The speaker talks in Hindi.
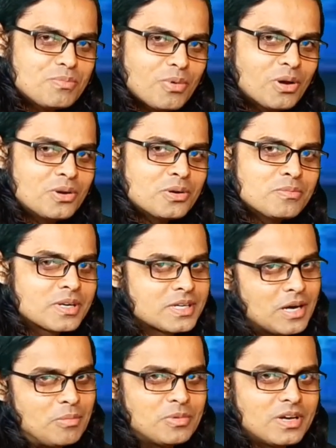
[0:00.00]
बॉलीवुड में
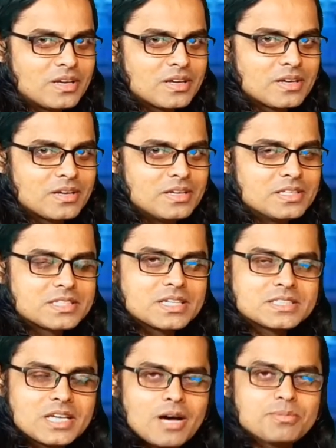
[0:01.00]
काम मिल गया इसका
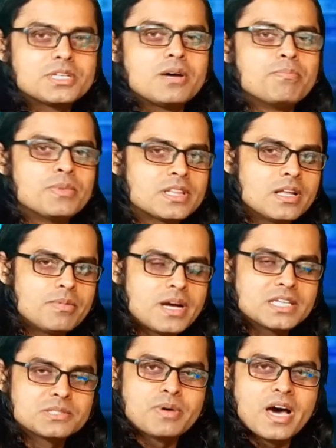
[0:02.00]
साफ साफ मतलब
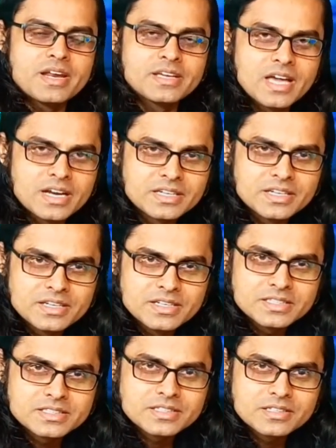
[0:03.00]
है एस्पायरिंग
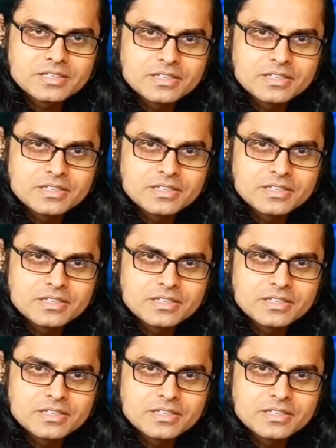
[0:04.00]
एक्टर्स